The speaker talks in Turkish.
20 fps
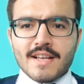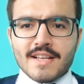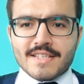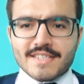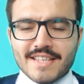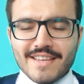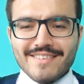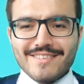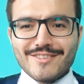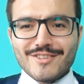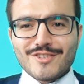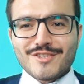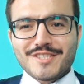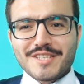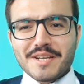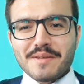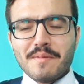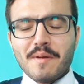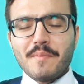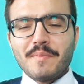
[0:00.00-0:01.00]
Sevgili
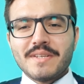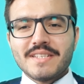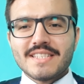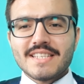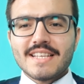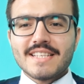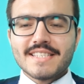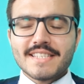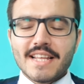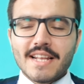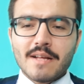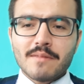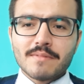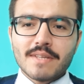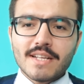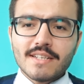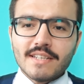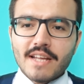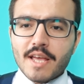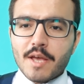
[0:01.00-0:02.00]
dostlarım hepinize
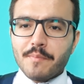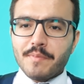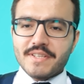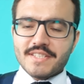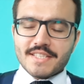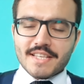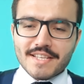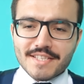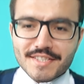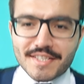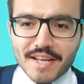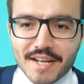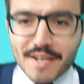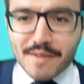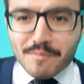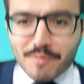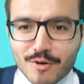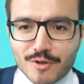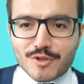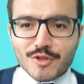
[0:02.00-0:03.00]
selamlar. Hepiniz
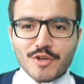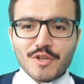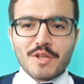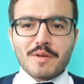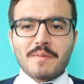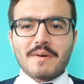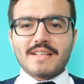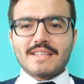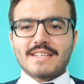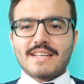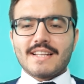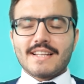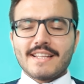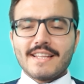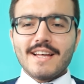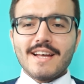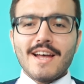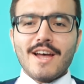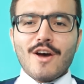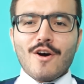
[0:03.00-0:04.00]
Ensa'yla Borsa Gündemi adlı
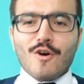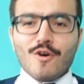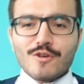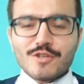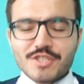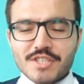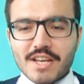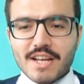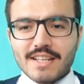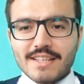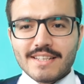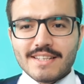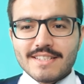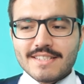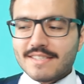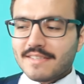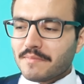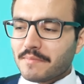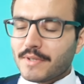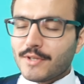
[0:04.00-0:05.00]
kanala hoş
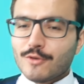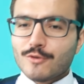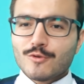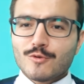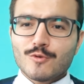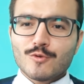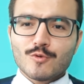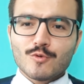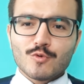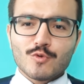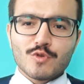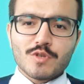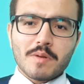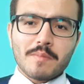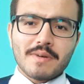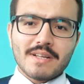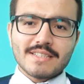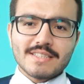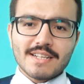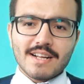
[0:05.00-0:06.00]
geldiniz. Biliyorsunuz uzun
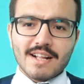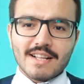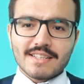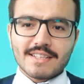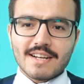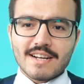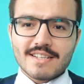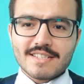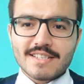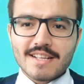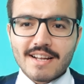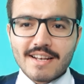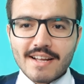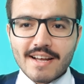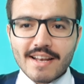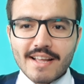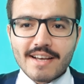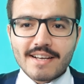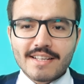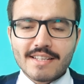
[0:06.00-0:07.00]
zamandır halka arzlarla
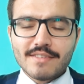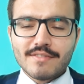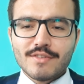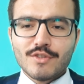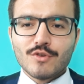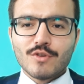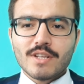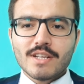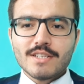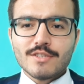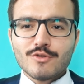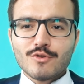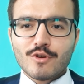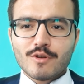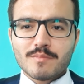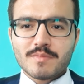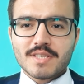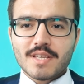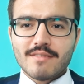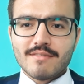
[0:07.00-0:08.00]
alakalı videolar
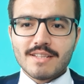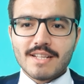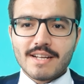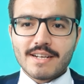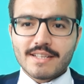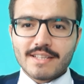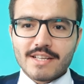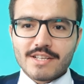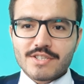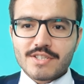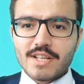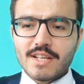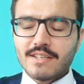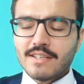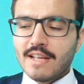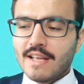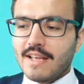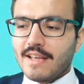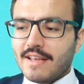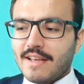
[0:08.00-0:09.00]
atıyorum sevgili arkadaşlar.
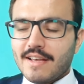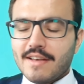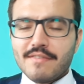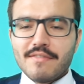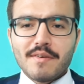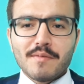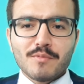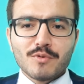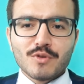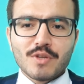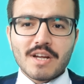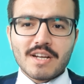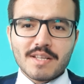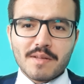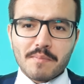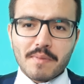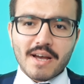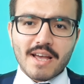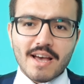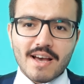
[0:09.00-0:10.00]
E, ve bunlar
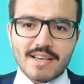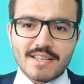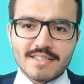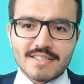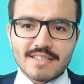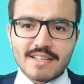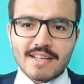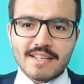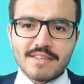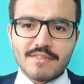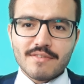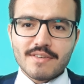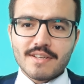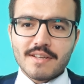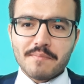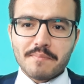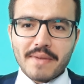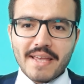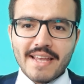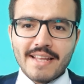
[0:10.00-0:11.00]
da bayağı izlendi
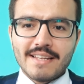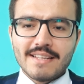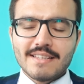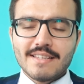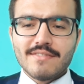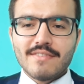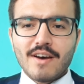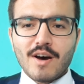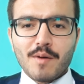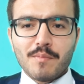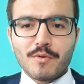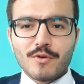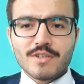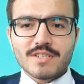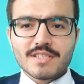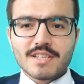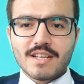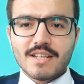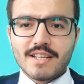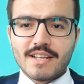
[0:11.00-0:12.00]
ve beğenildi ve abone
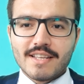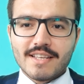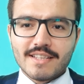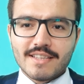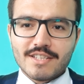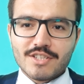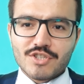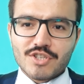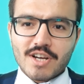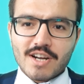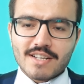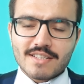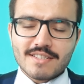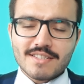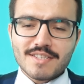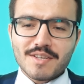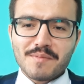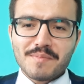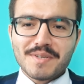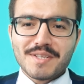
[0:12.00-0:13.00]
sayıları gittikçe
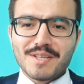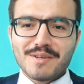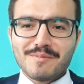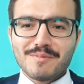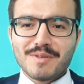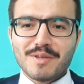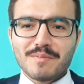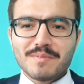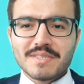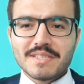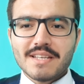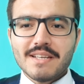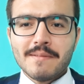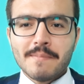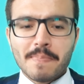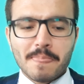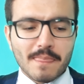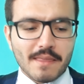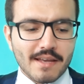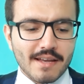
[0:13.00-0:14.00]
arttı. Tabii ki de bu da bizi
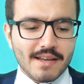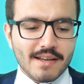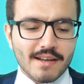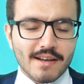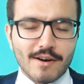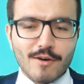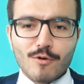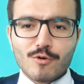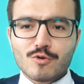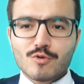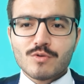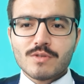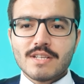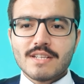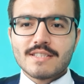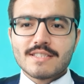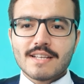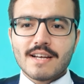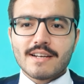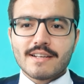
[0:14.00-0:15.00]
e, hoşnut
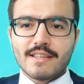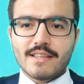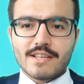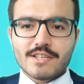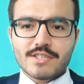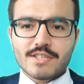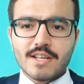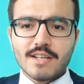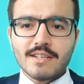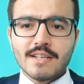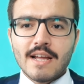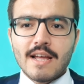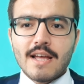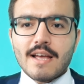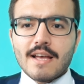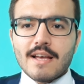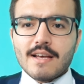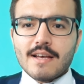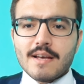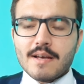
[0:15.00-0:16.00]
etti arkadaşlar.
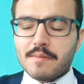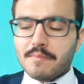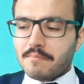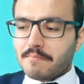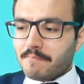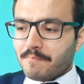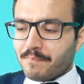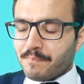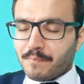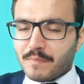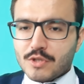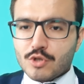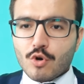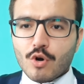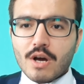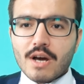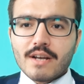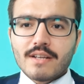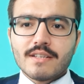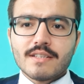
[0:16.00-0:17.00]
E,
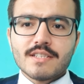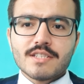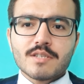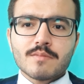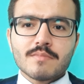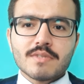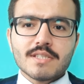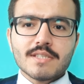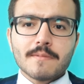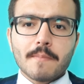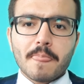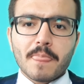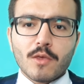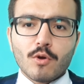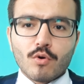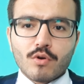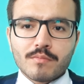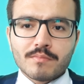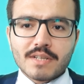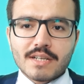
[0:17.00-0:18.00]
Birçok arkadaşımız
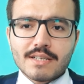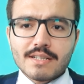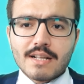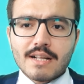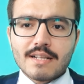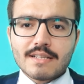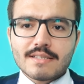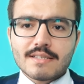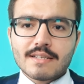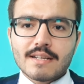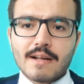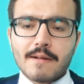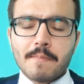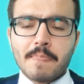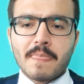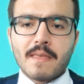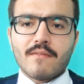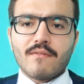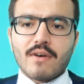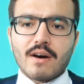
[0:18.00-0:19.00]
yorumların altına
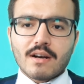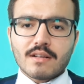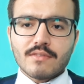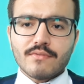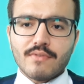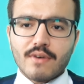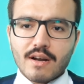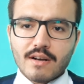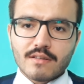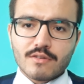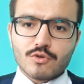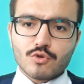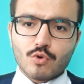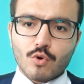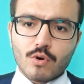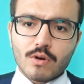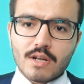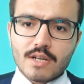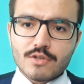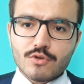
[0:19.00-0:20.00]
farklı farklı
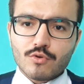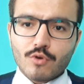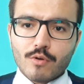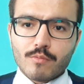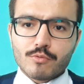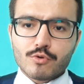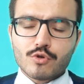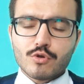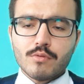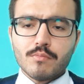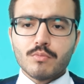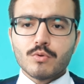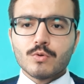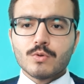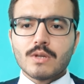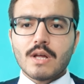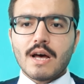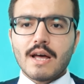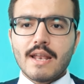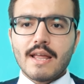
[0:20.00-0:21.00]
sorular sormuştu.
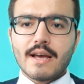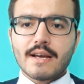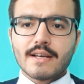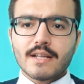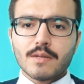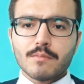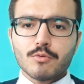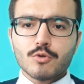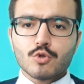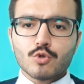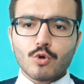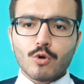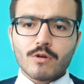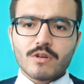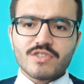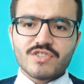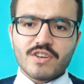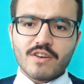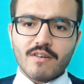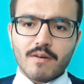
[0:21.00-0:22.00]
Bununla alakalı bu
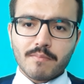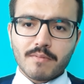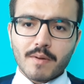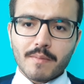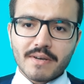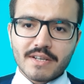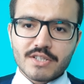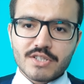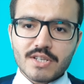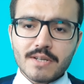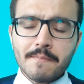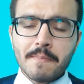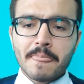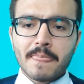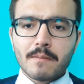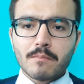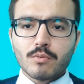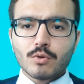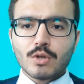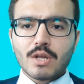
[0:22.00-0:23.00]
soruları cevaplamak için
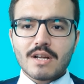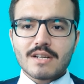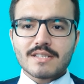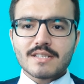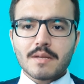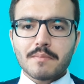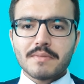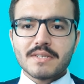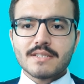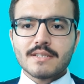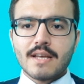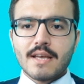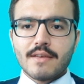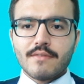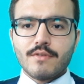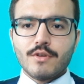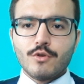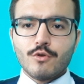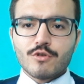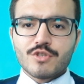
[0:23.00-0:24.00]
bu tarzda bir
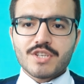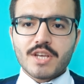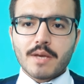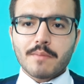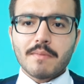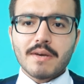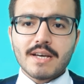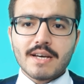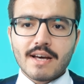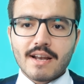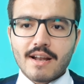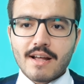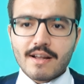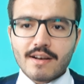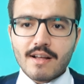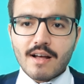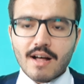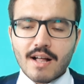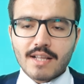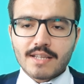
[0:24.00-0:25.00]
video çekme
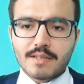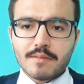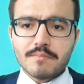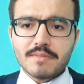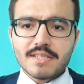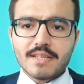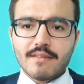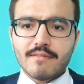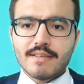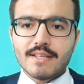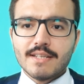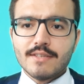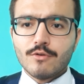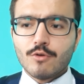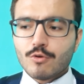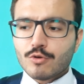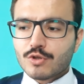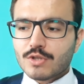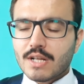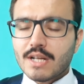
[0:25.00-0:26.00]
kararı aldım sevgili
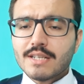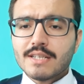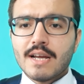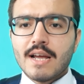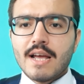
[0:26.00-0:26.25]
dostlar.